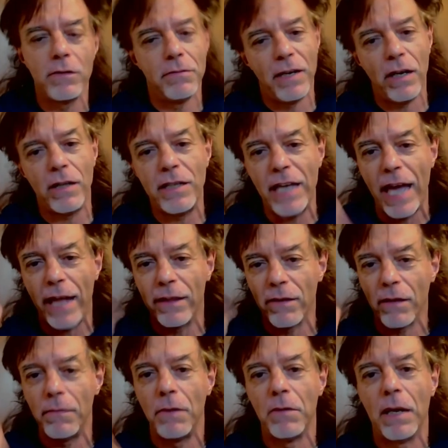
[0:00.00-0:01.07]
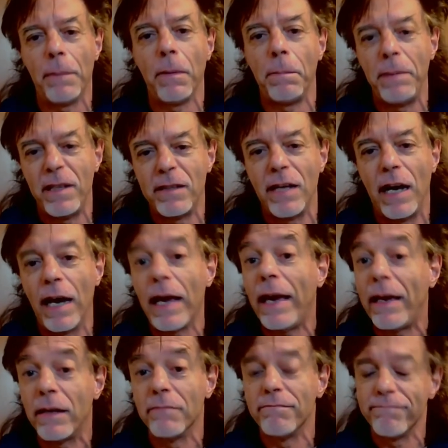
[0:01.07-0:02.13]
ma è dietro, abbiamo una proprietà
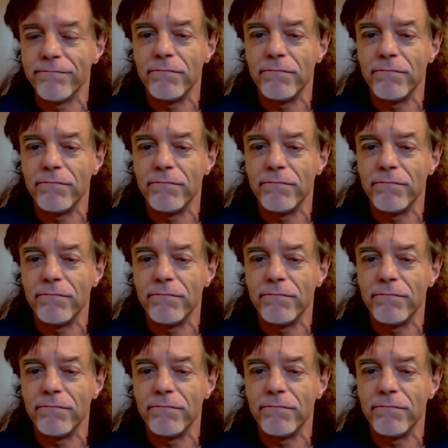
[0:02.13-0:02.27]
che